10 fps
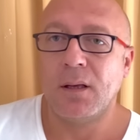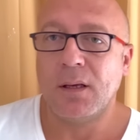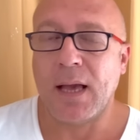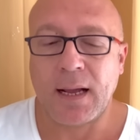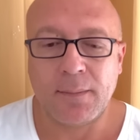
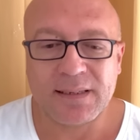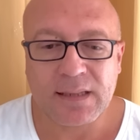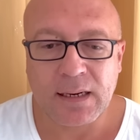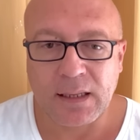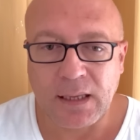يعني
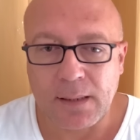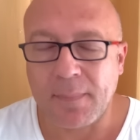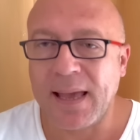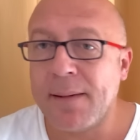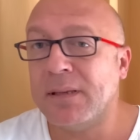مثلا ايه
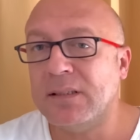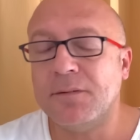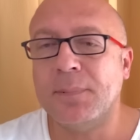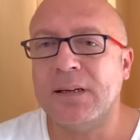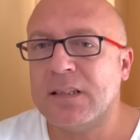ميامي دي
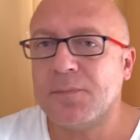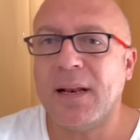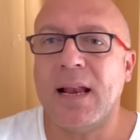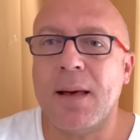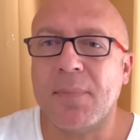بالنسبه
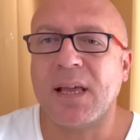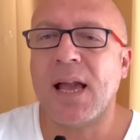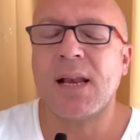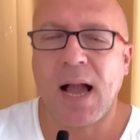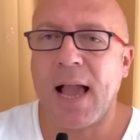
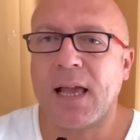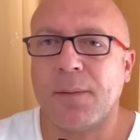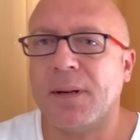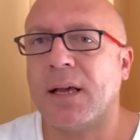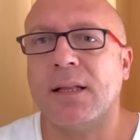للامريكان حاجه
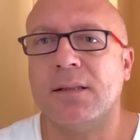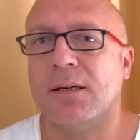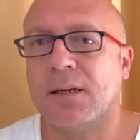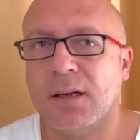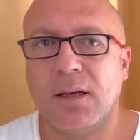كبيره جدا
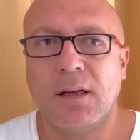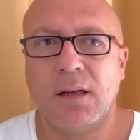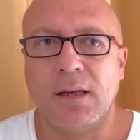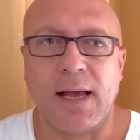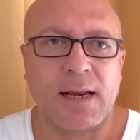
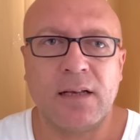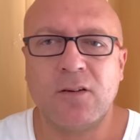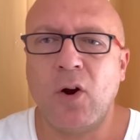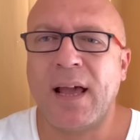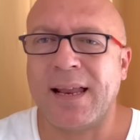يعني عايز
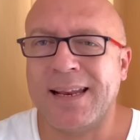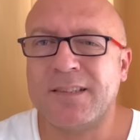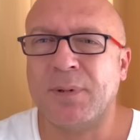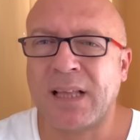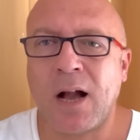اقول لك الناس
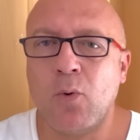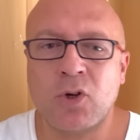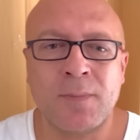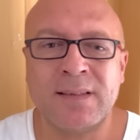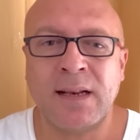
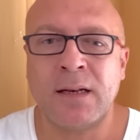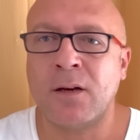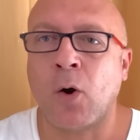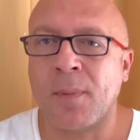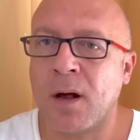بتحوش
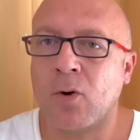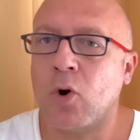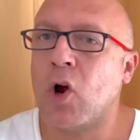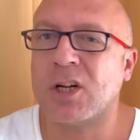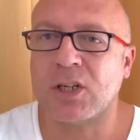مثلا عمرها
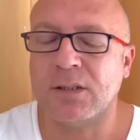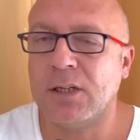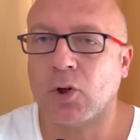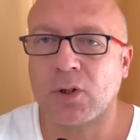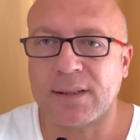كله عشان
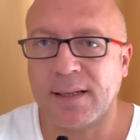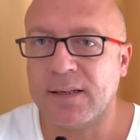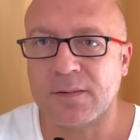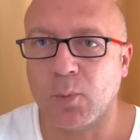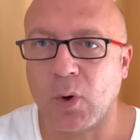تيجي تقعد عندنا
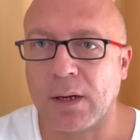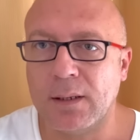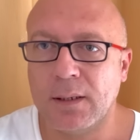اسبوع